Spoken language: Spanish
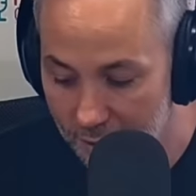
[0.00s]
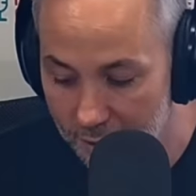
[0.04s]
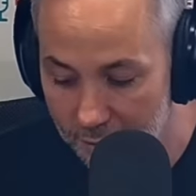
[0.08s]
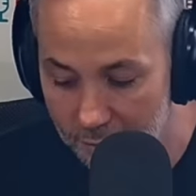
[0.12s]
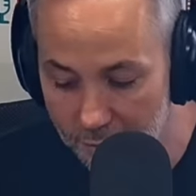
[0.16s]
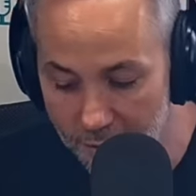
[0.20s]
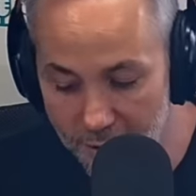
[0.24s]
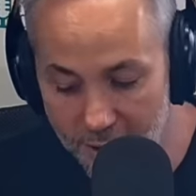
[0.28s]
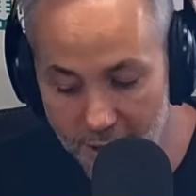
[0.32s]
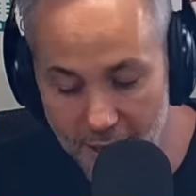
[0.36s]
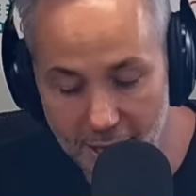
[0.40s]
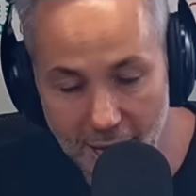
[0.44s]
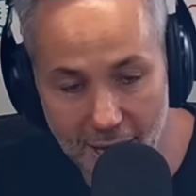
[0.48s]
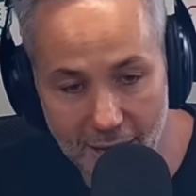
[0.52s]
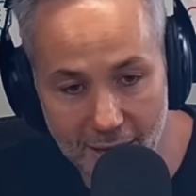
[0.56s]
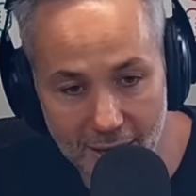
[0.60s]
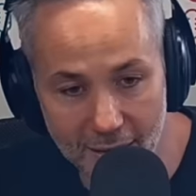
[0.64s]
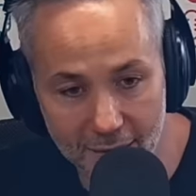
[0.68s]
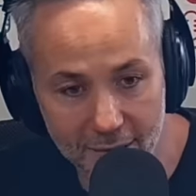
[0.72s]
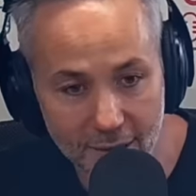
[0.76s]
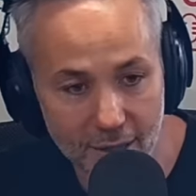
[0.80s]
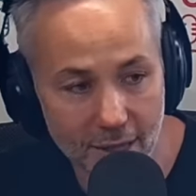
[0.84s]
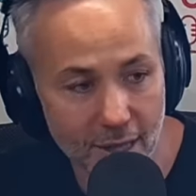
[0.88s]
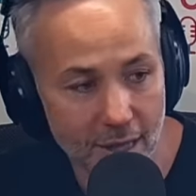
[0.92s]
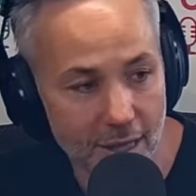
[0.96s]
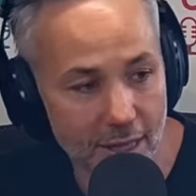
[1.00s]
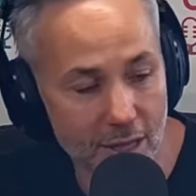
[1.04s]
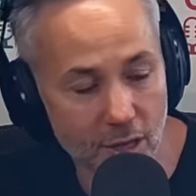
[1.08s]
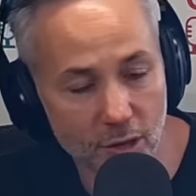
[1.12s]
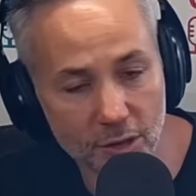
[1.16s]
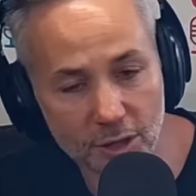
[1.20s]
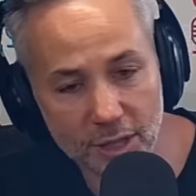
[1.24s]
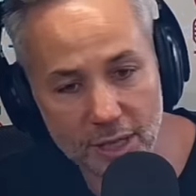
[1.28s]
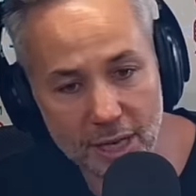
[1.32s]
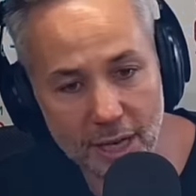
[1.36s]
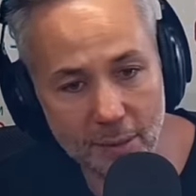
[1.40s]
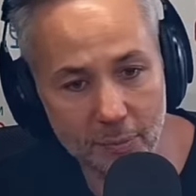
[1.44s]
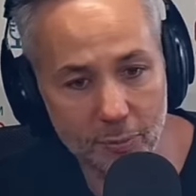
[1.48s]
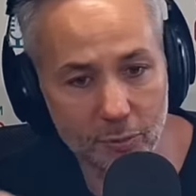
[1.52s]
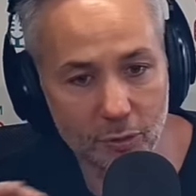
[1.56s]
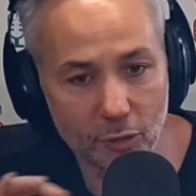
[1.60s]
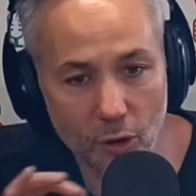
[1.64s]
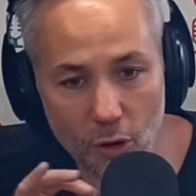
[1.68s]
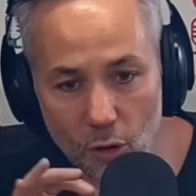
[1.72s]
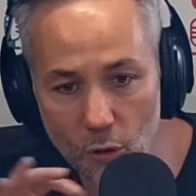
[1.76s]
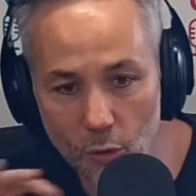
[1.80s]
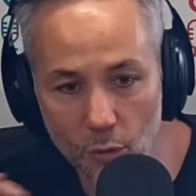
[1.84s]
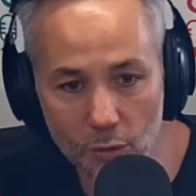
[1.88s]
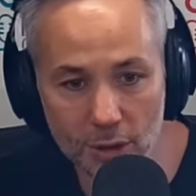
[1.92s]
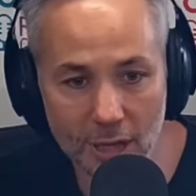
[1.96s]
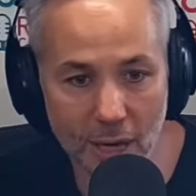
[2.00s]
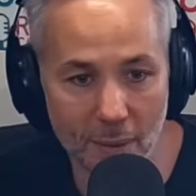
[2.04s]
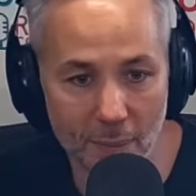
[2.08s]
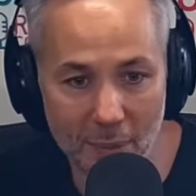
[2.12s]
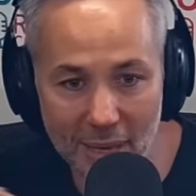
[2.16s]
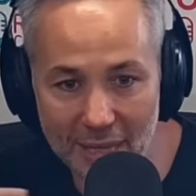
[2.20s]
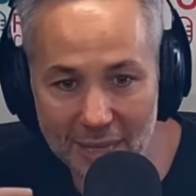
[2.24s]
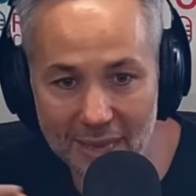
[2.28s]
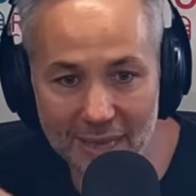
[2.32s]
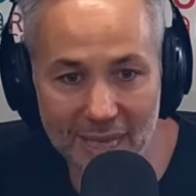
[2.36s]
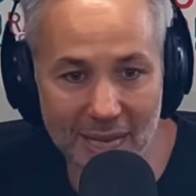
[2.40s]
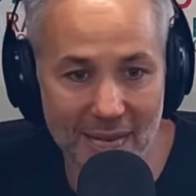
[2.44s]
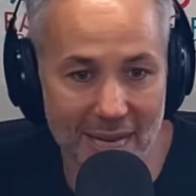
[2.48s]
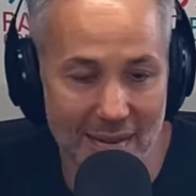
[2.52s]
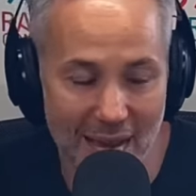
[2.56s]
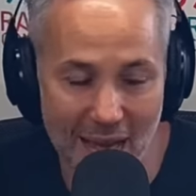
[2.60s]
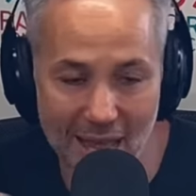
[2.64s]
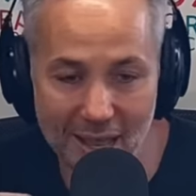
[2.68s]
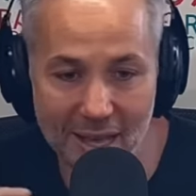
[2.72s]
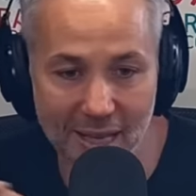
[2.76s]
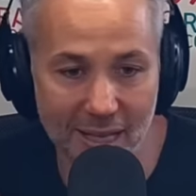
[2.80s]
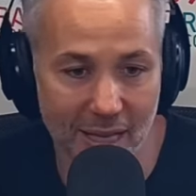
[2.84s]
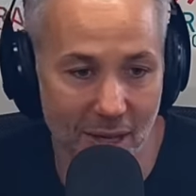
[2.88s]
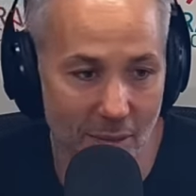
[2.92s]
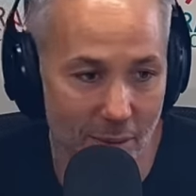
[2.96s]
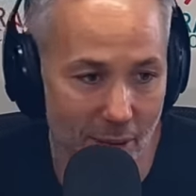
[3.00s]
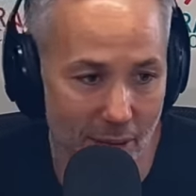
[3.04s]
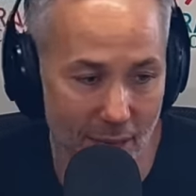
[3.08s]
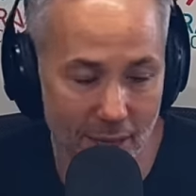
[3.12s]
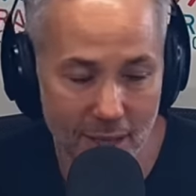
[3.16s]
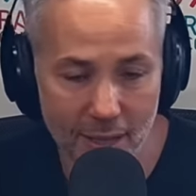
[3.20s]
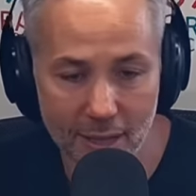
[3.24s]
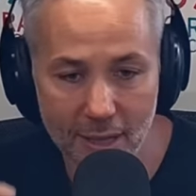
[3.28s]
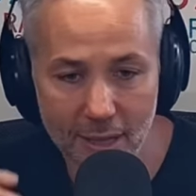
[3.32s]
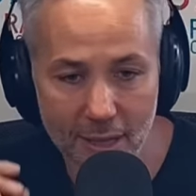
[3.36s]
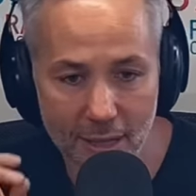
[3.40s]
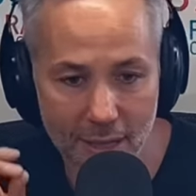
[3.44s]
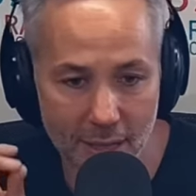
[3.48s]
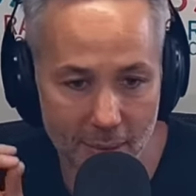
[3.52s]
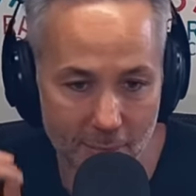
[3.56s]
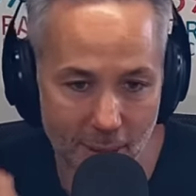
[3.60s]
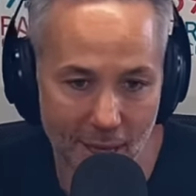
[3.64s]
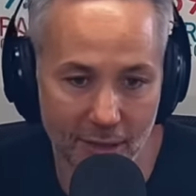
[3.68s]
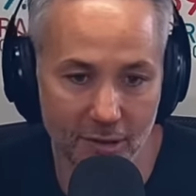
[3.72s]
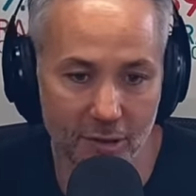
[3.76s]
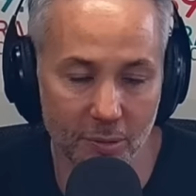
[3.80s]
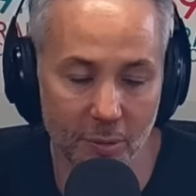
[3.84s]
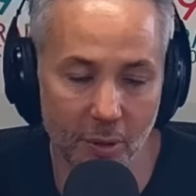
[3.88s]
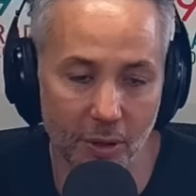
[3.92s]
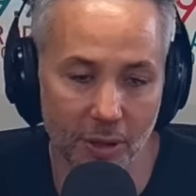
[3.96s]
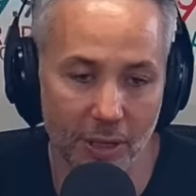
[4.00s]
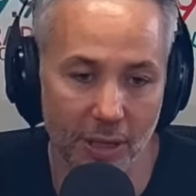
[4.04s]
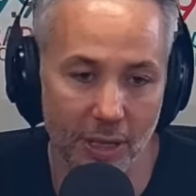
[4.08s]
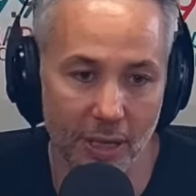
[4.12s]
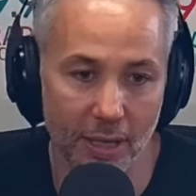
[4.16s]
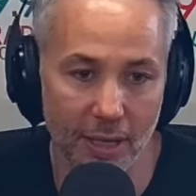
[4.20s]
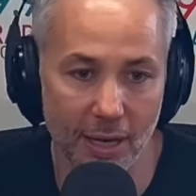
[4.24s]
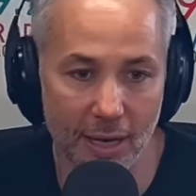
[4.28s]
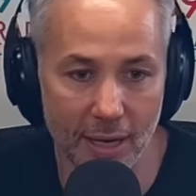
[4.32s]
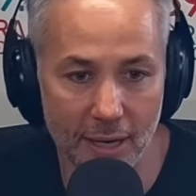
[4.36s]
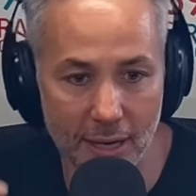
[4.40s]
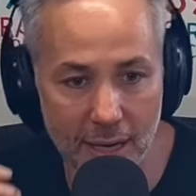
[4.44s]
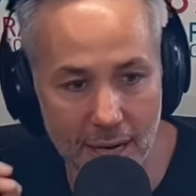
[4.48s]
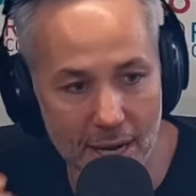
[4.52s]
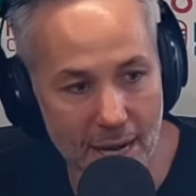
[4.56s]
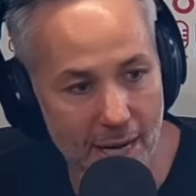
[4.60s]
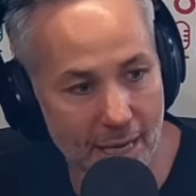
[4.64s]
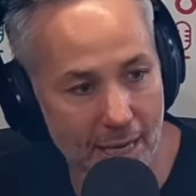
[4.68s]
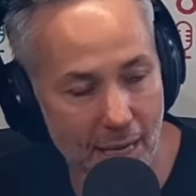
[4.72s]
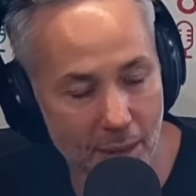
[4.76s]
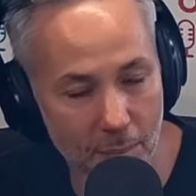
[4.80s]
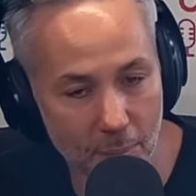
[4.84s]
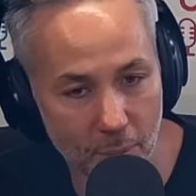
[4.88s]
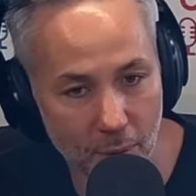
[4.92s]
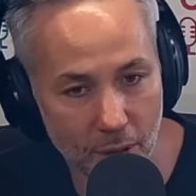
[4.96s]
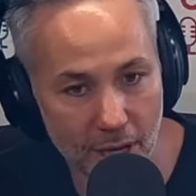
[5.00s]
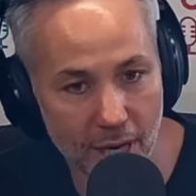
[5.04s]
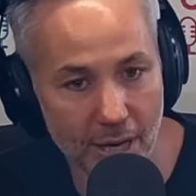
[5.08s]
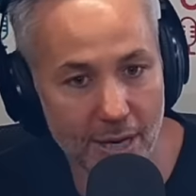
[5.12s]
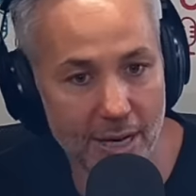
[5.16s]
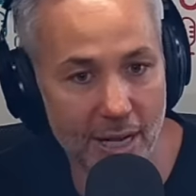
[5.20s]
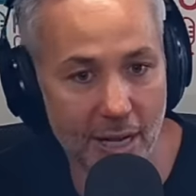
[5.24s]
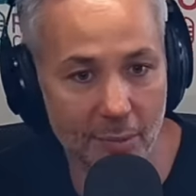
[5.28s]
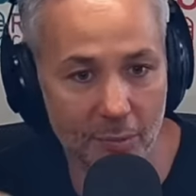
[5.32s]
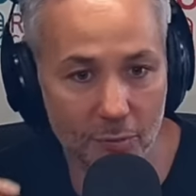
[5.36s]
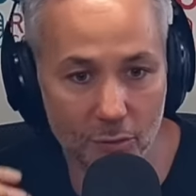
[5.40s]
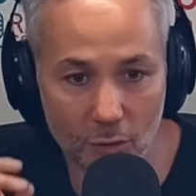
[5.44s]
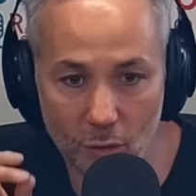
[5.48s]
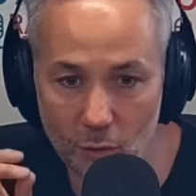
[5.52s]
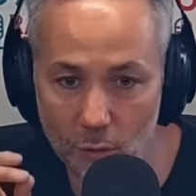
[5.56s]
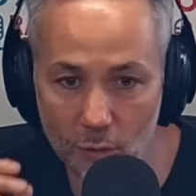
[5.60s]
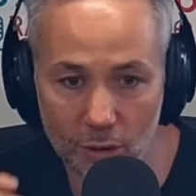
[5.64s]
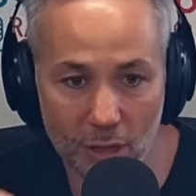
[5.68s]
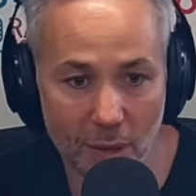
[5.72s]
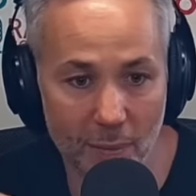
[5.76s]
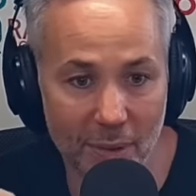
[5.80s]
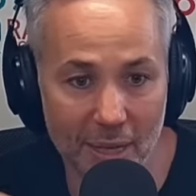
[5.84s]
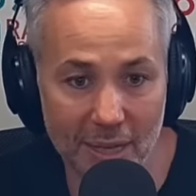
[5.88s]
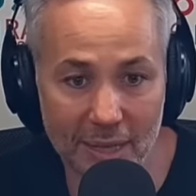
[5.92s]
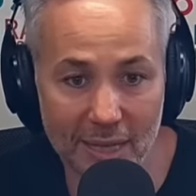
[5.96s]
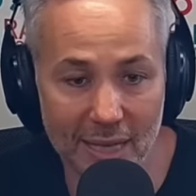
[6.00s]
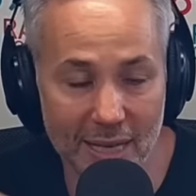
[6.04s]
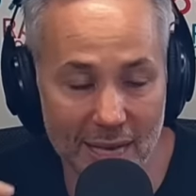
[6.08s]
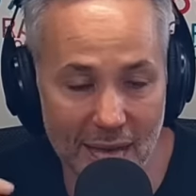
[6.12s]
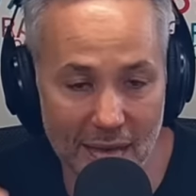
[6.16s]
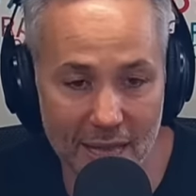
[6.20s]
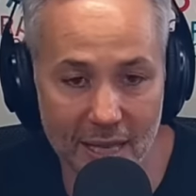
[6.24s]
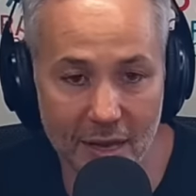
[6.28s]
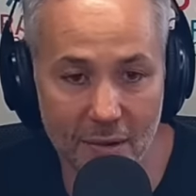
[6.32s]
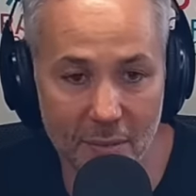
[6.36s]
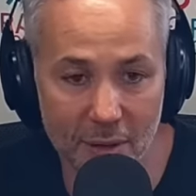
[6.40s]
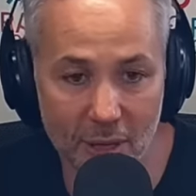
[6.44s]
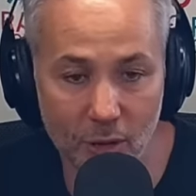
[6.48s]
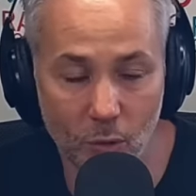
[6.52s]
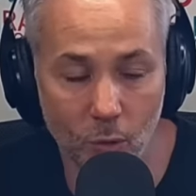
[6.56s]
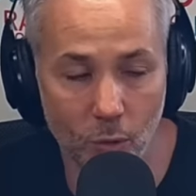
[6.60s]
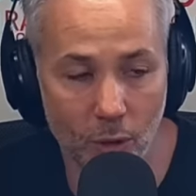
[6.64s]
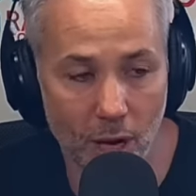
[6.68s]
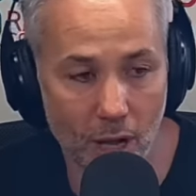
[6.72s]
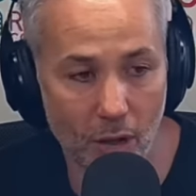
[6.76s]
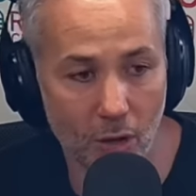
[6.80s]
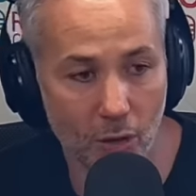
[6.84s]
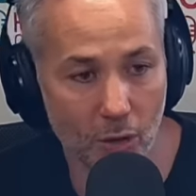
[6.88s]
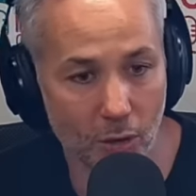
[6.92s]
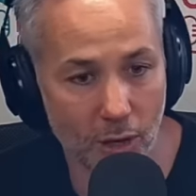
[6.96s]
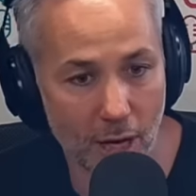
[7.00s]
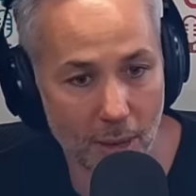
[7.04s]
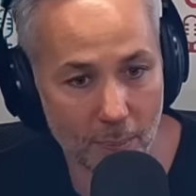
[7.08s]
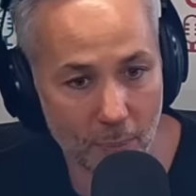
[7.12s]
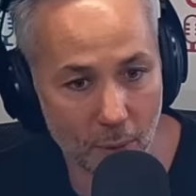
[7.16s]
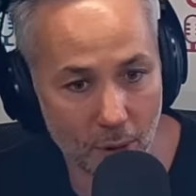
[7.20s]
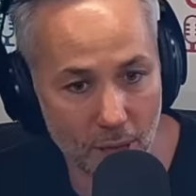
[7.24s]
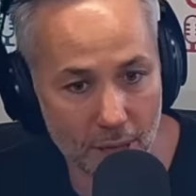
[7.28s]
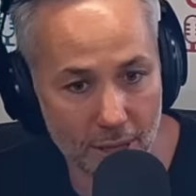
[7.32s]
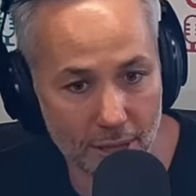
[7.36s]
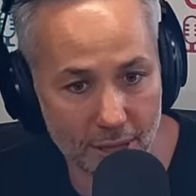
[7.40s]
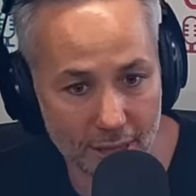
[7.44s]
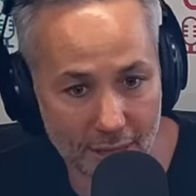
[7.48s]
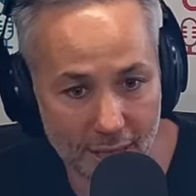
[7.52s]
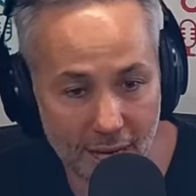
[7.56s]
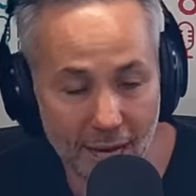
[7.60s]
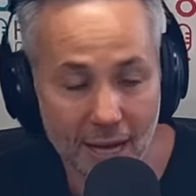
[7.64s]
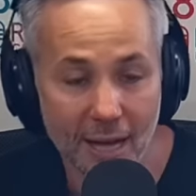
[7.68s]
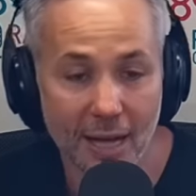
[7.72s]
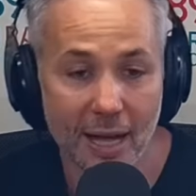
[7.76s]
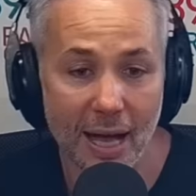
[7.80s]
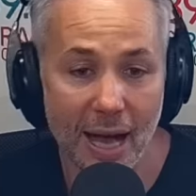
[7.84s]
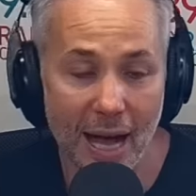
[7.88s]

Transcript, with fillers: federales y no tiene absolutamente nada que ver ni Máximo Kirchner, ni la Cámpora, ni absolutamente nadie vinculado con la política.